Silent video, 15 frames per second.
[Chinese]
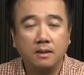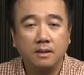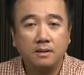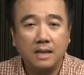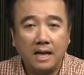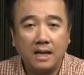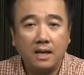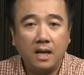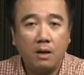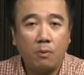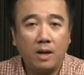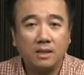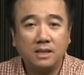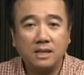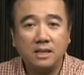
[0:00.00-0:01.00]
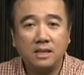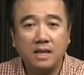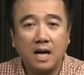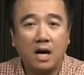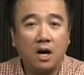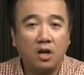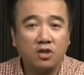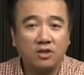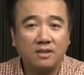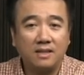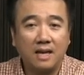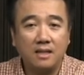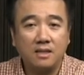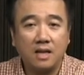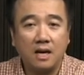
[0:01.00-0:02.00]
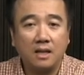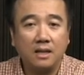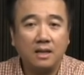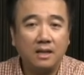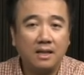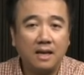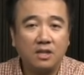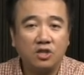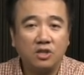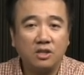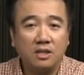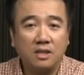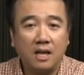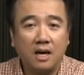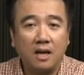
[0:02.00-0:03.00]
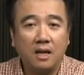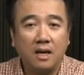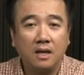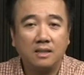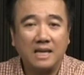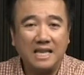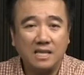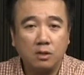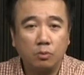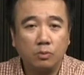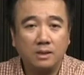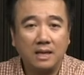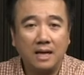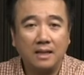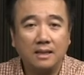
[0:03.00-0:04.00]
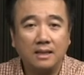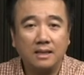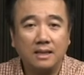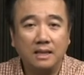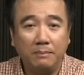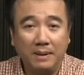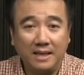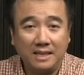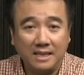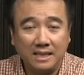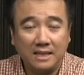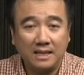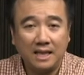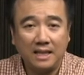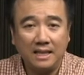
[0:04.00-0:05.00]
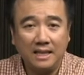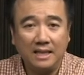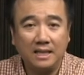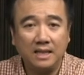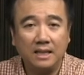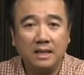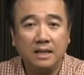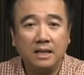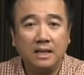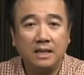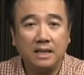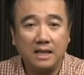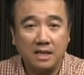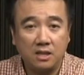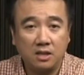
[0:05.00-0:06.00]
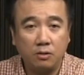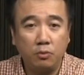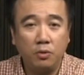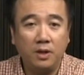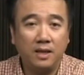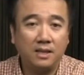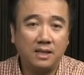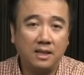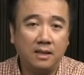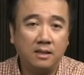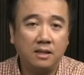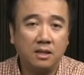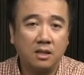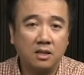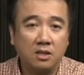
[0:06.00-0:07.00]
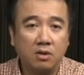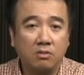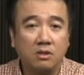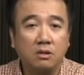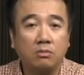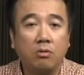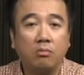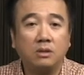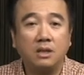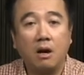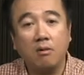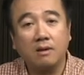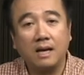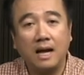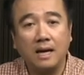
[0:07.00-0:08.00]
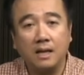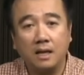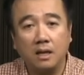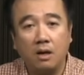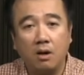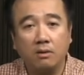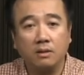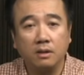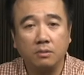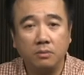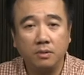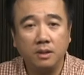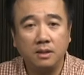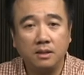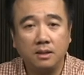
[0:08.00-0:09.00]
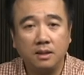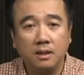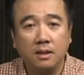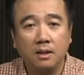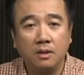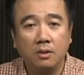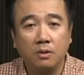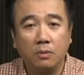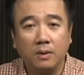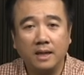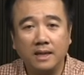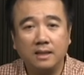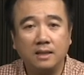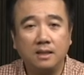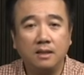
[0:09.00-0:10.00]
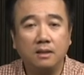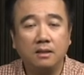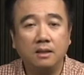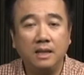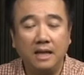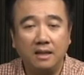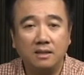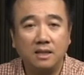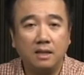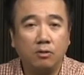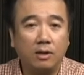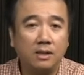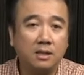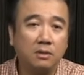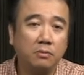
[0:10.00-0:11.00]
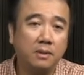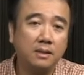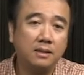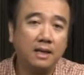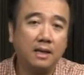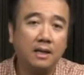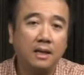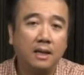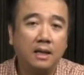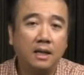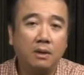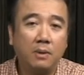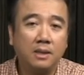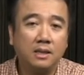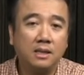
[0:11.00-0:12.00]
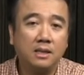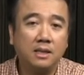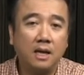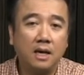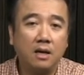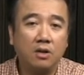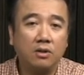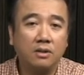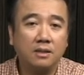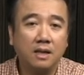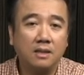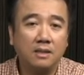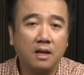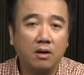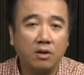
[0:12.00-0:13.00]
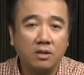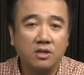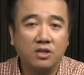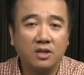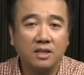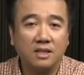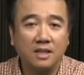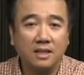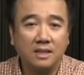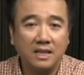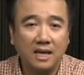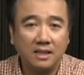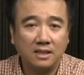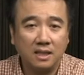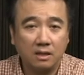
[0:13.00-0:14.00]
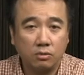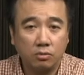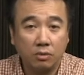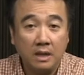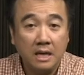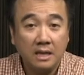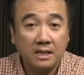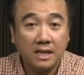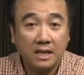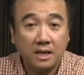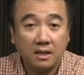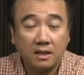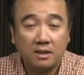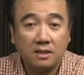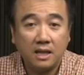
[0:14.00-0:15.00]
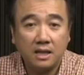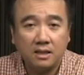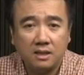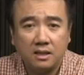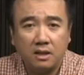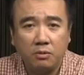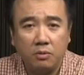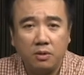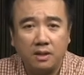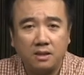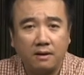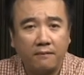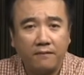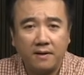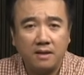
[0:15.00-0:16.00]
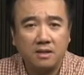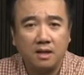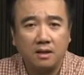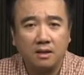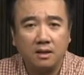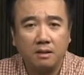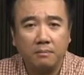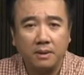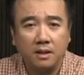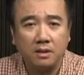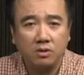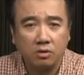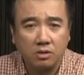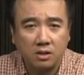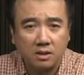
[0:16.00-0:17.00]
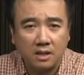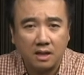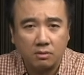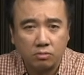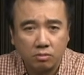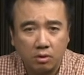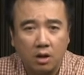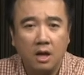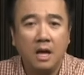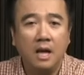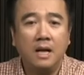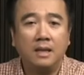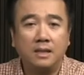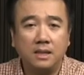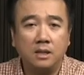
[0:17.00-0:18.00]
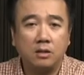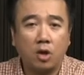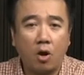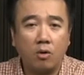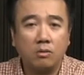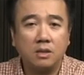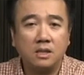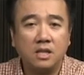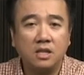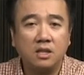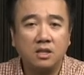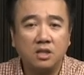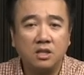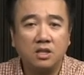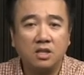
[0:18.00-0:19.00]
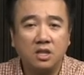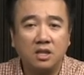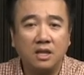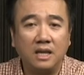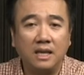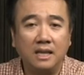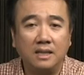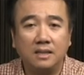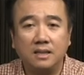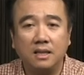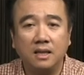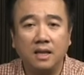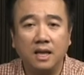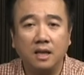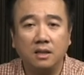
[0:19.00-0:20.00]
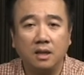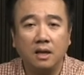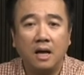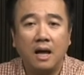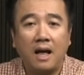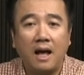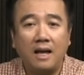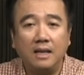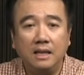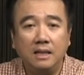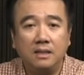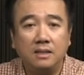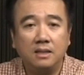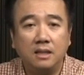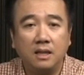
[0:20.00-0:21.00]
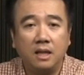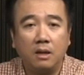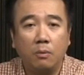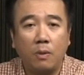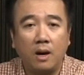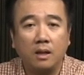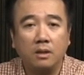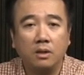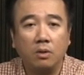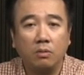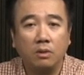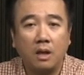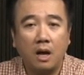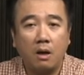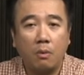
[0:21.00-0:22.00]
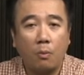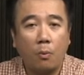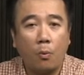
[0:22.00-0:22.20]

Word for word: 在《列王记下》二十三章，《历代志下》三十五章里面记载了一个也是逾越节，这个时候是宗教改革后的逾越节。我可以念这段经文，在《列王记下》二十三章二十二节这样讲说：这个这一次的逾越节非常特别，就是这样说，自从士师治理以色列人和以色列王犹大